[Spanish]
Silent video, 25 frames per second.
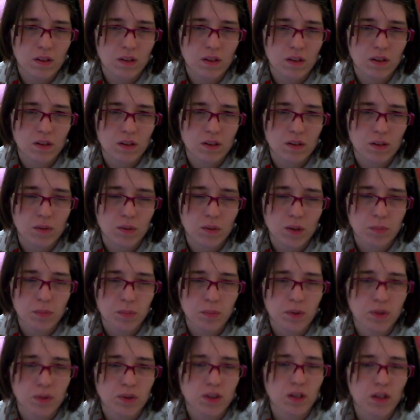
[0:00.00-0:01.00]
A tomar
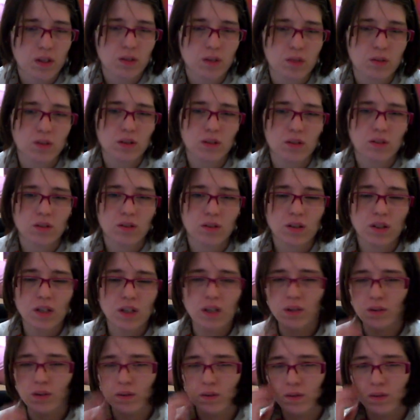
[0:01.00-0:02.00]
por saco todo,
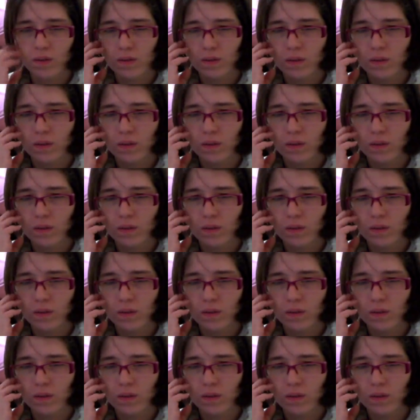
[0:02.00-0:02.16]
tío.